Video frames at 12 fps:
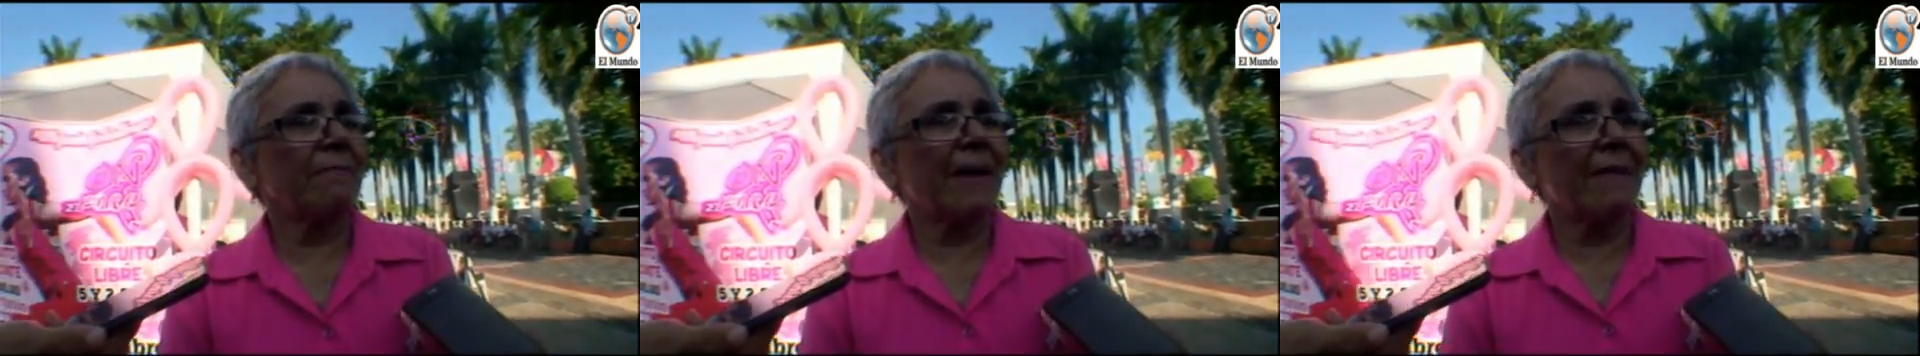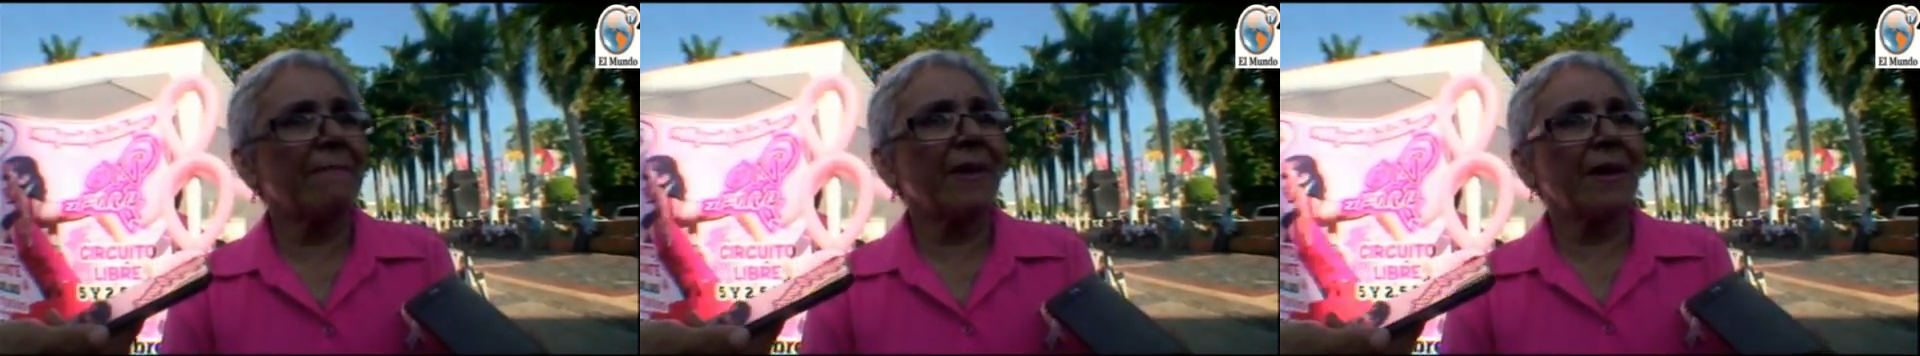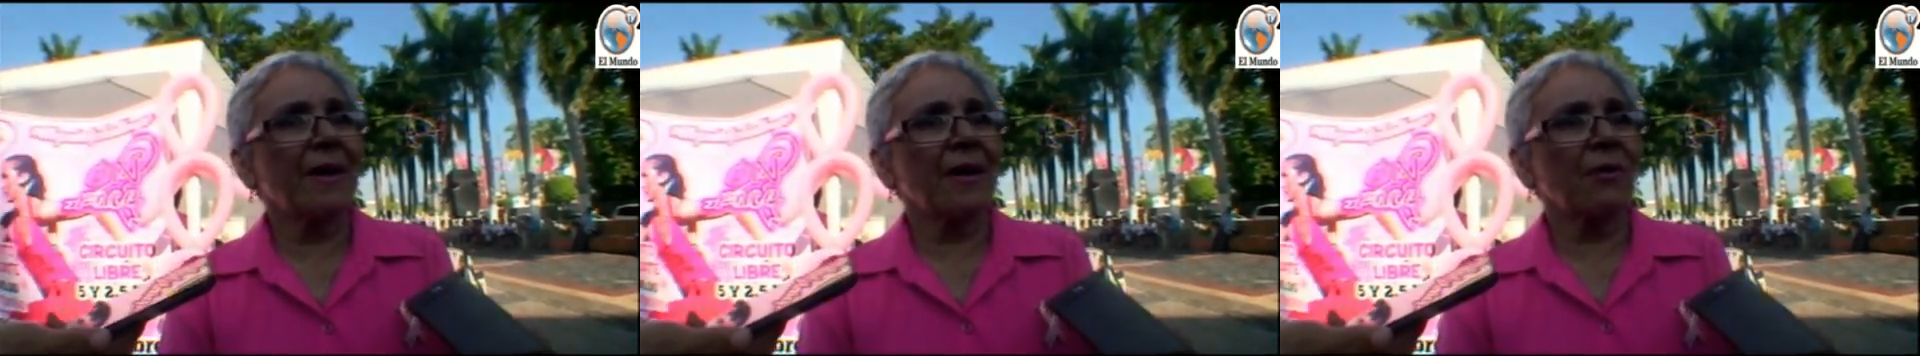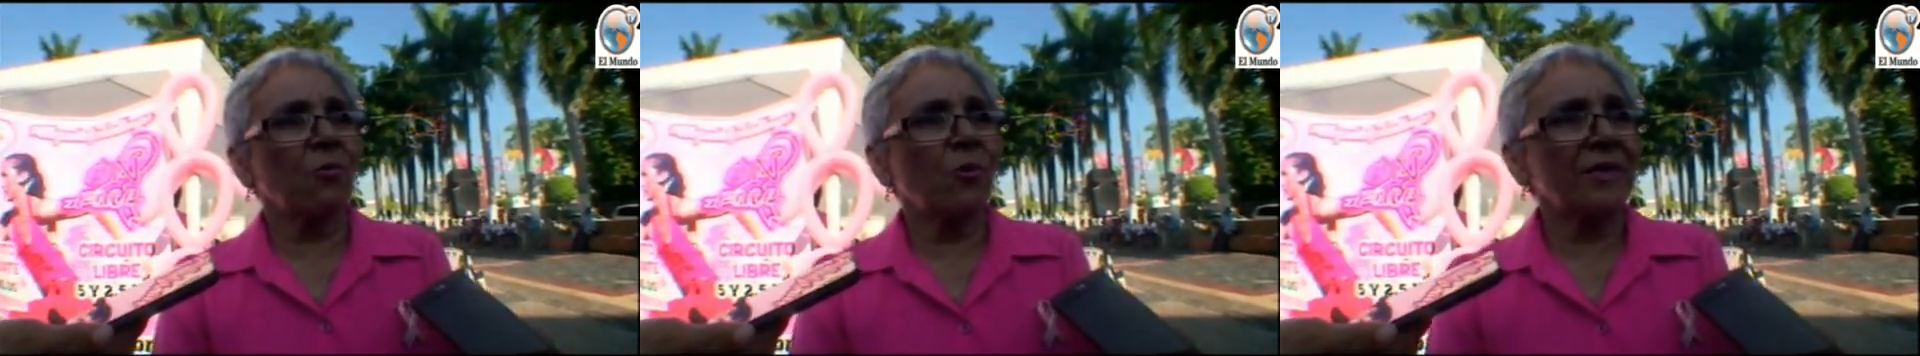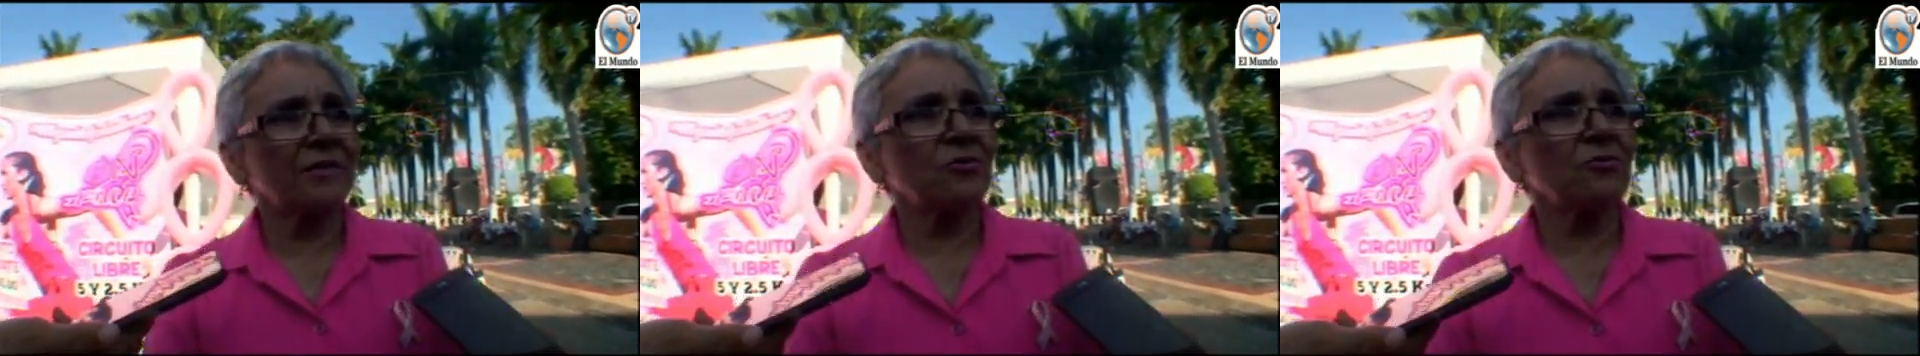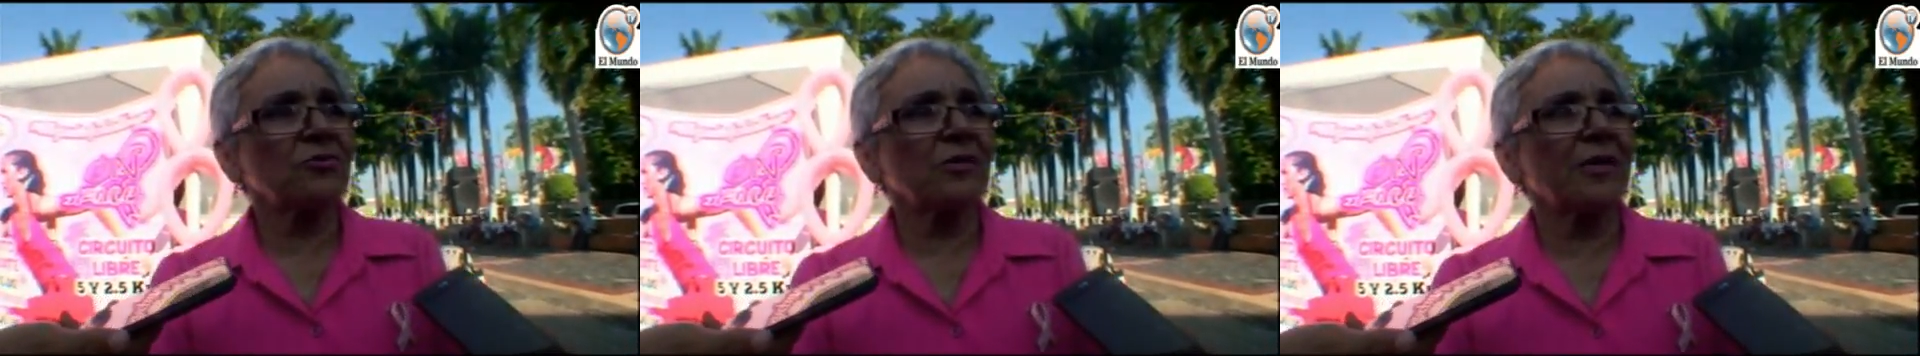mama a
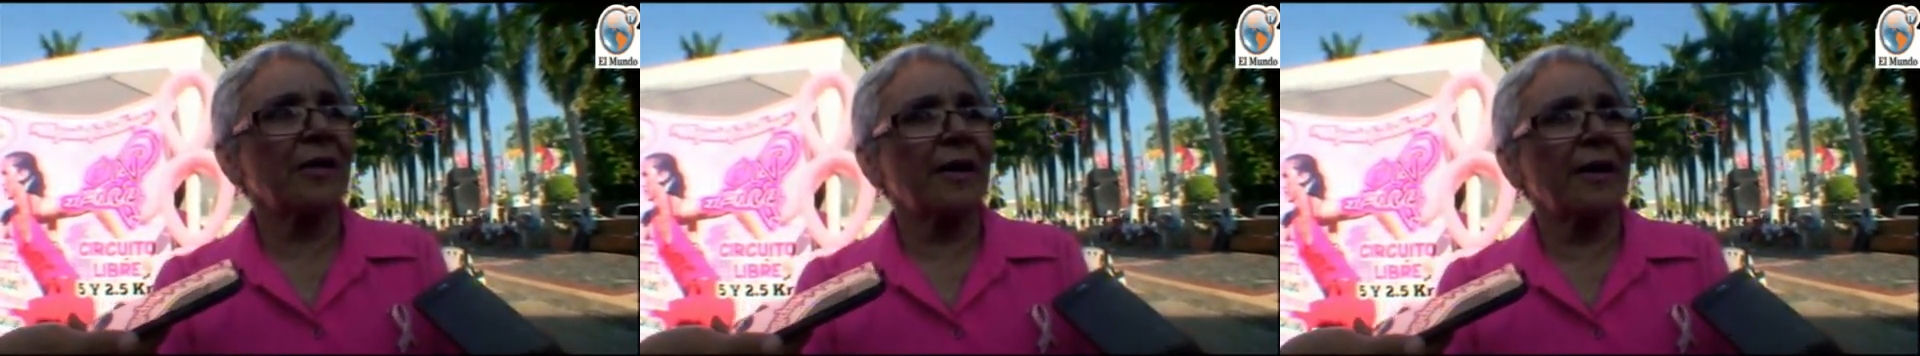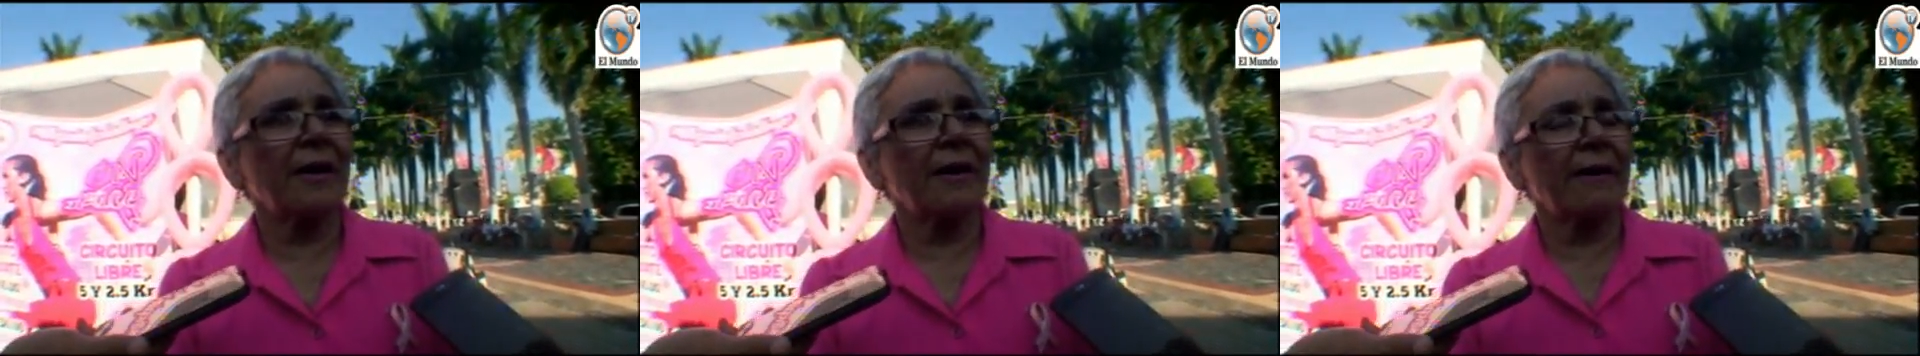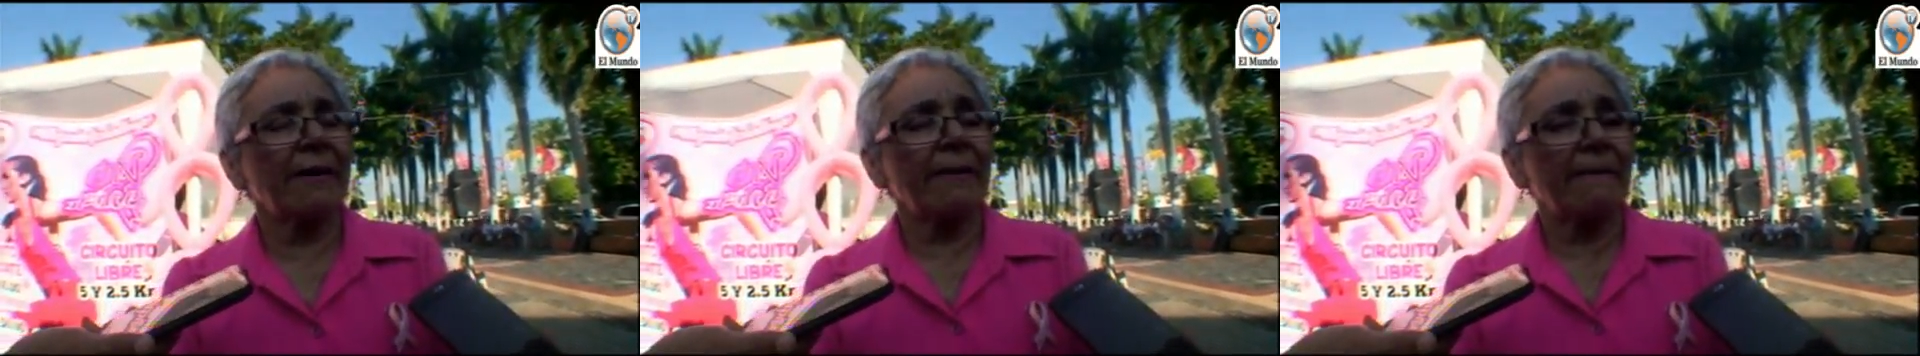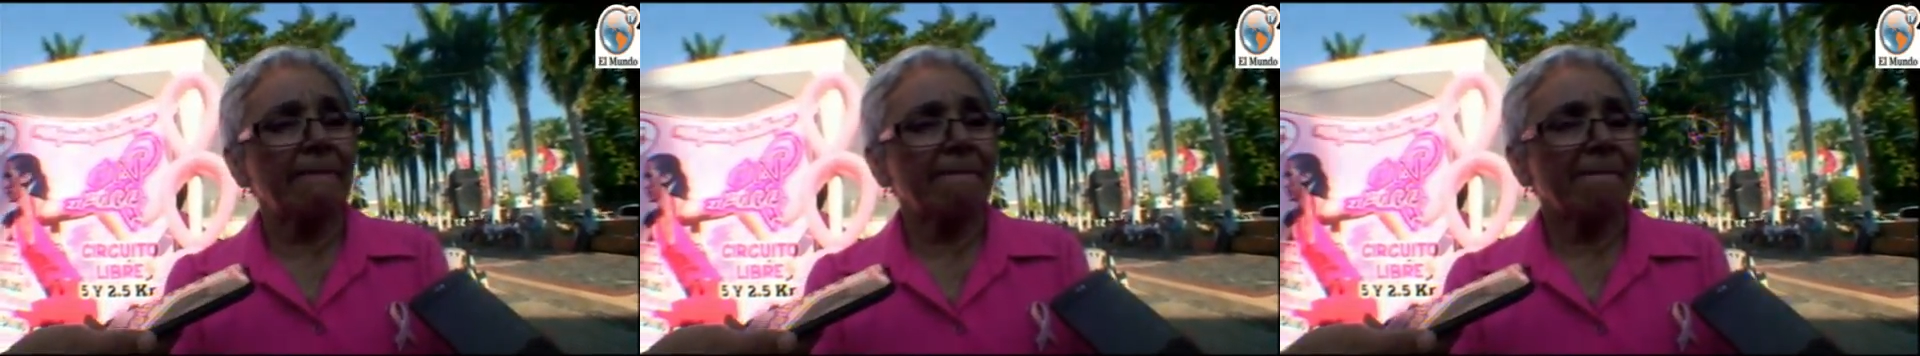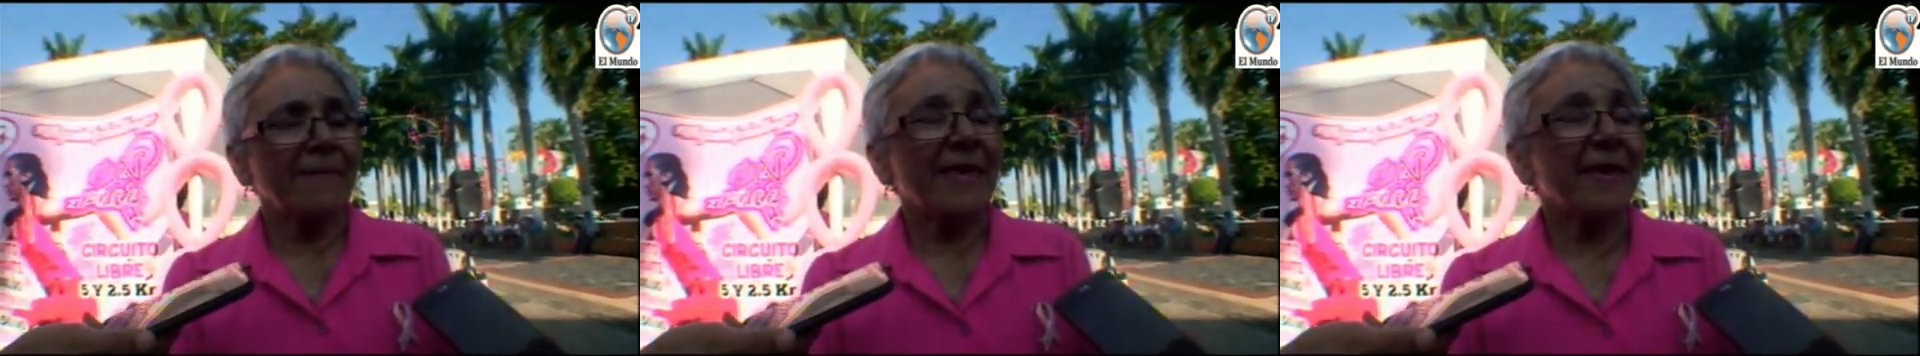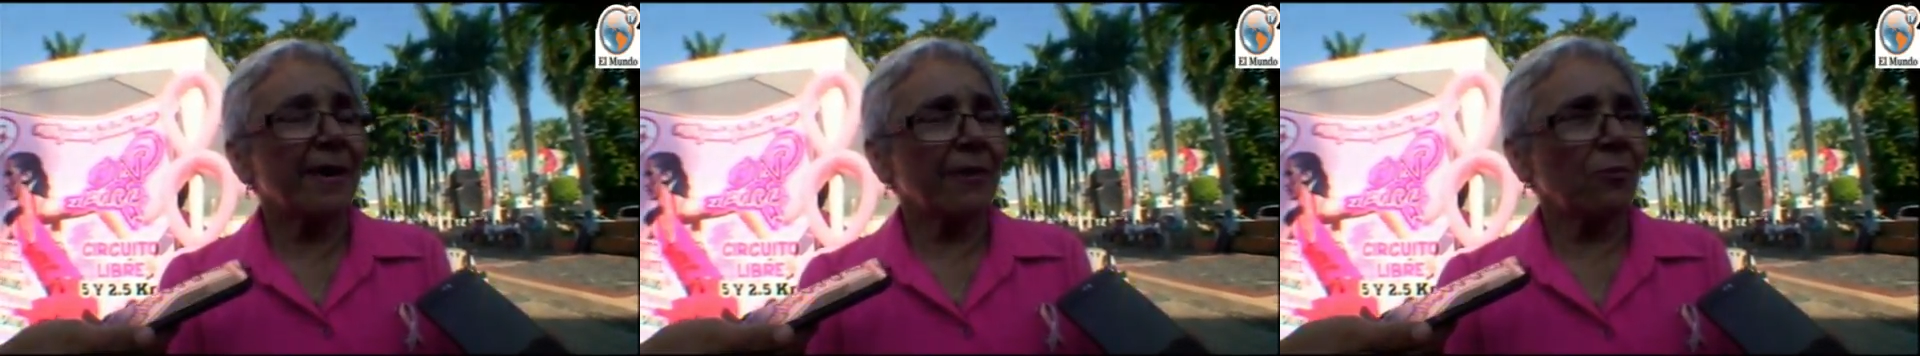huesos y a
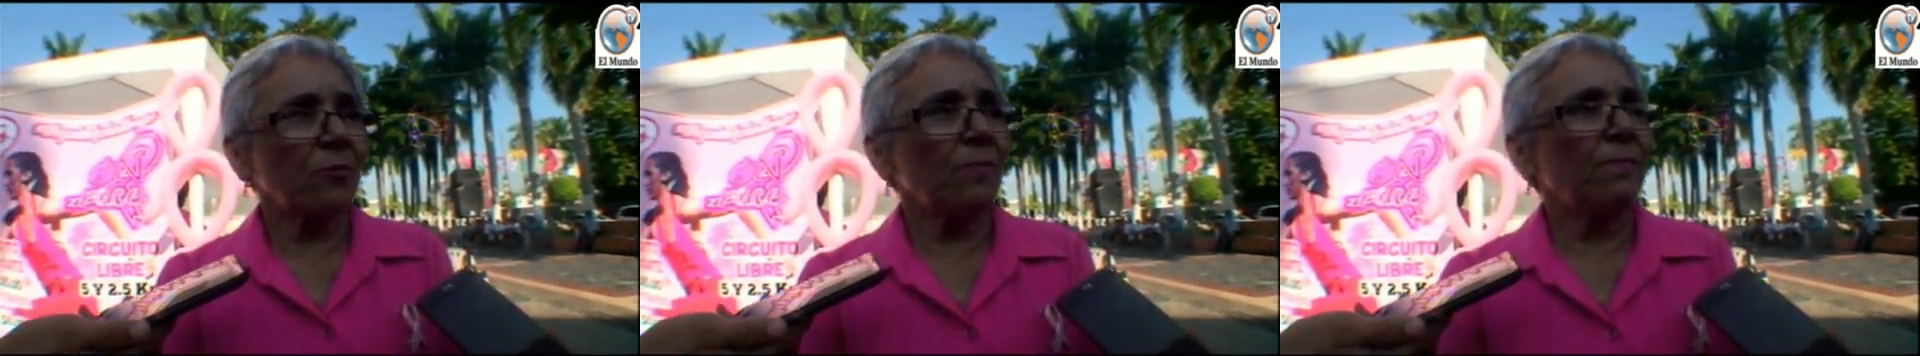hígado.